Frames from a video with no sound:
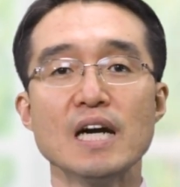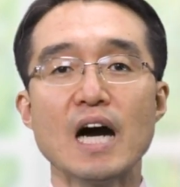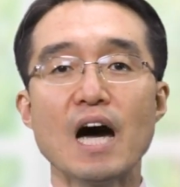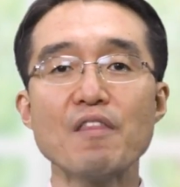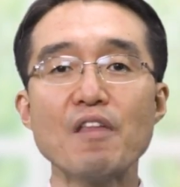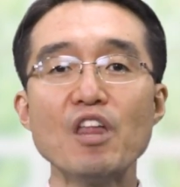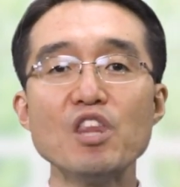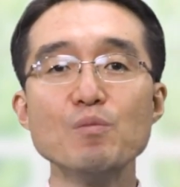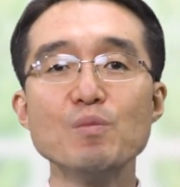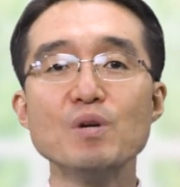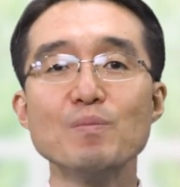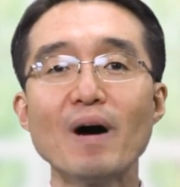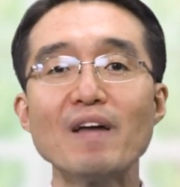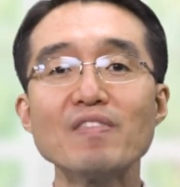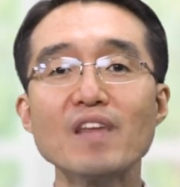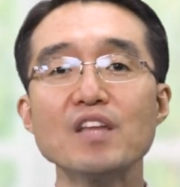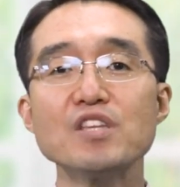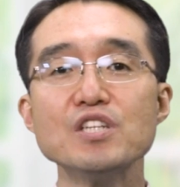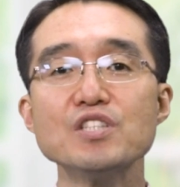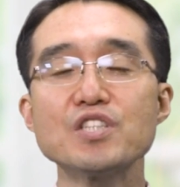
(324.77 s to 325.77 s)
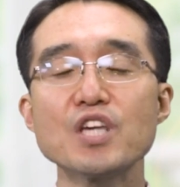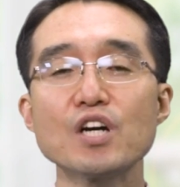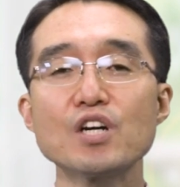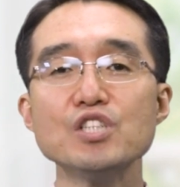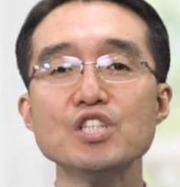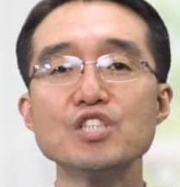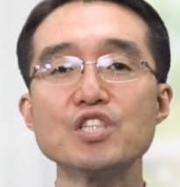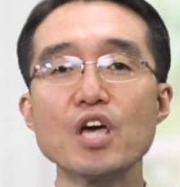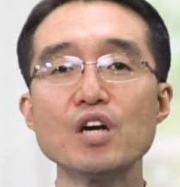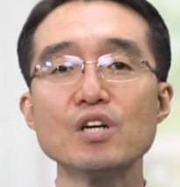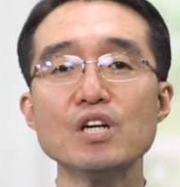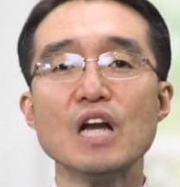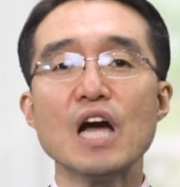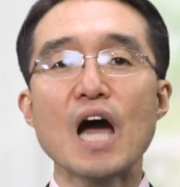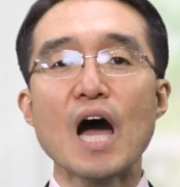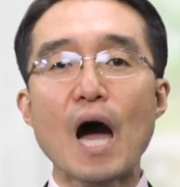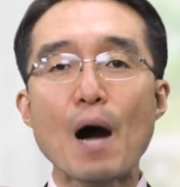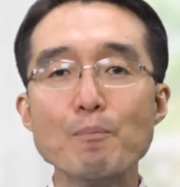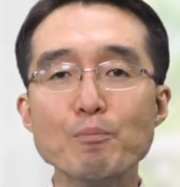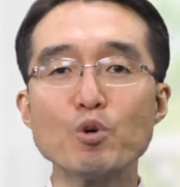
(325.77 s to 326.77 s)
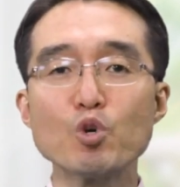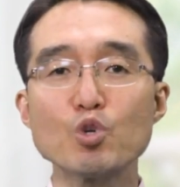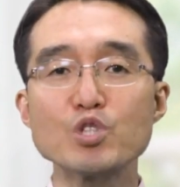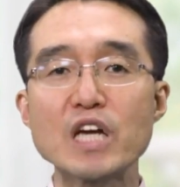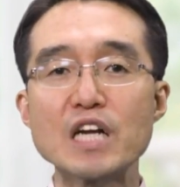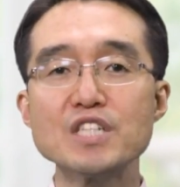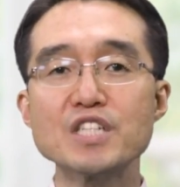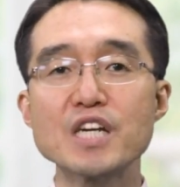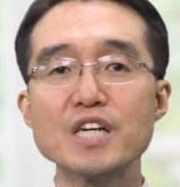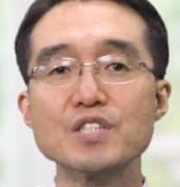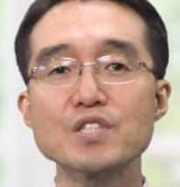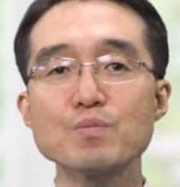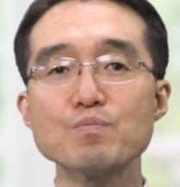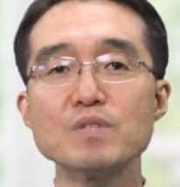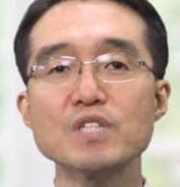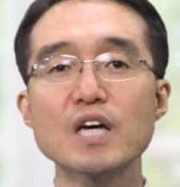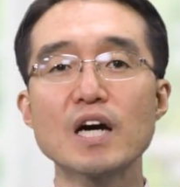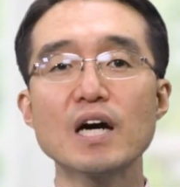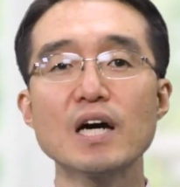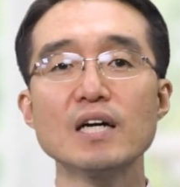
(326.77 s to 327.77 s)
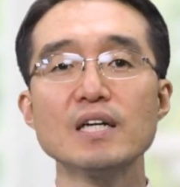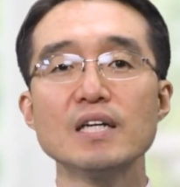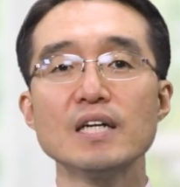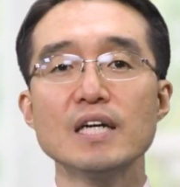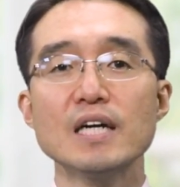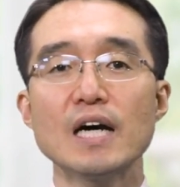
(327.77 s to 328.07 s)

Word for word: 하나님을 만난 인생은 인생을 함부로 살지 않습니다.